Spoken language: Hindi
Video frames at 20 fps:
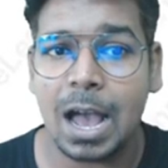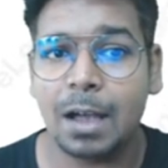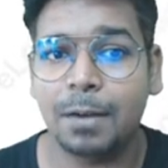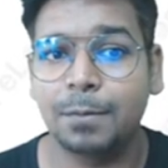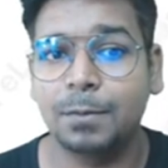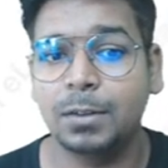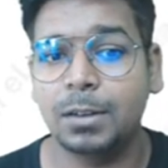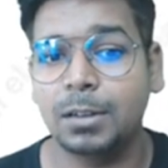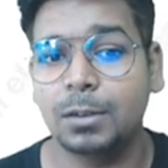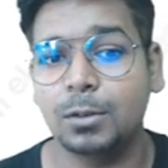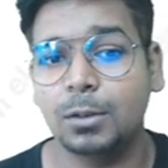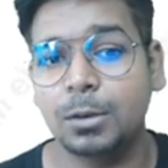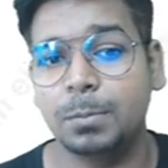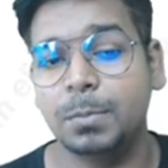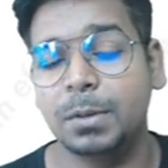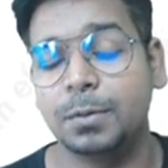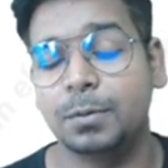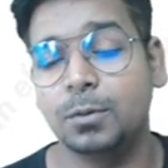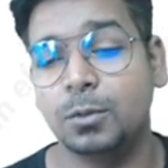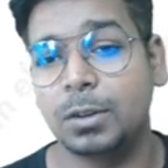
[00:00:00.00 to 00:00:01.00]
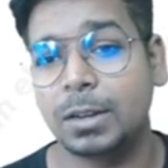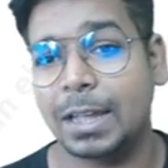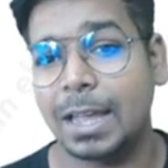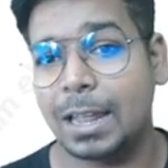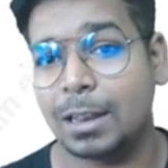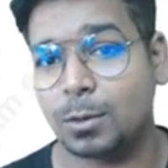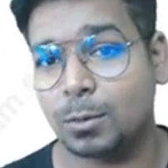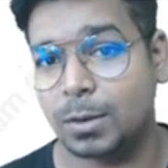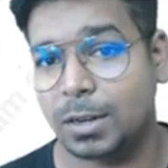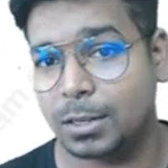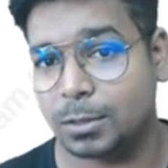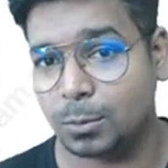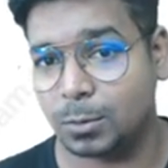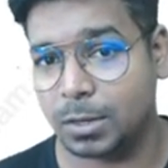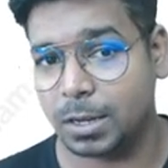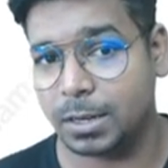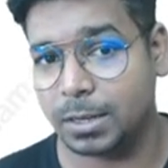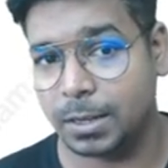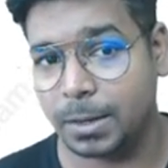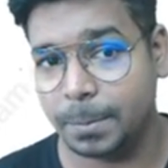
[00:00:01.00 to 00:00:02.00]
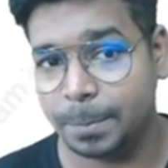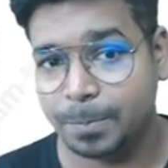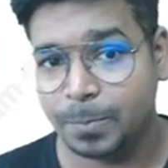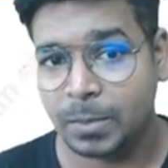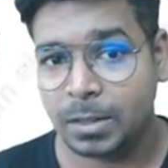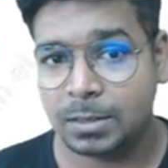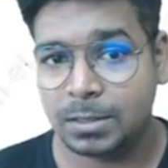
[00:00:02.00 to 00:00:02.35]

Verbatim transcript: आफ्टर और बिफोर कैलकुलेट तो करिए